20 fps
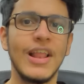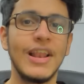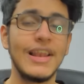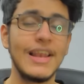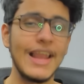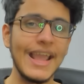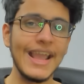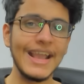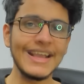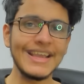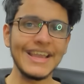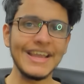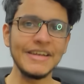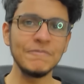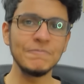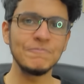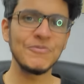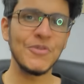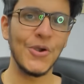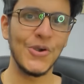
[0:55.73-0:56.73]

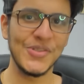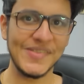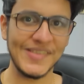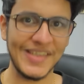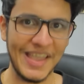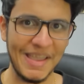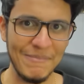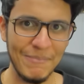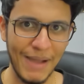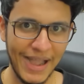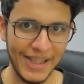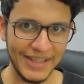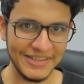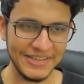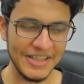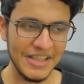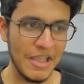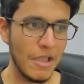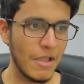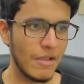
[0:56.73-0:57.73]
लेकिन उसके बाद
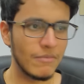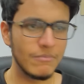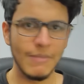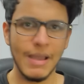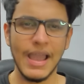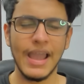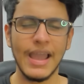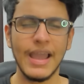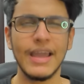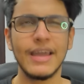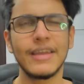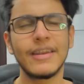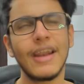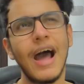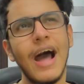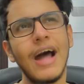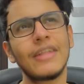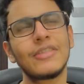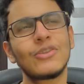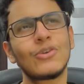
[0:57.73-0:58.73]
मैं
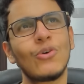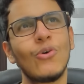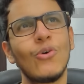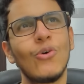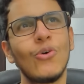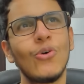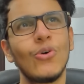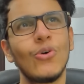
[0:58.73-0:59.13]
रात को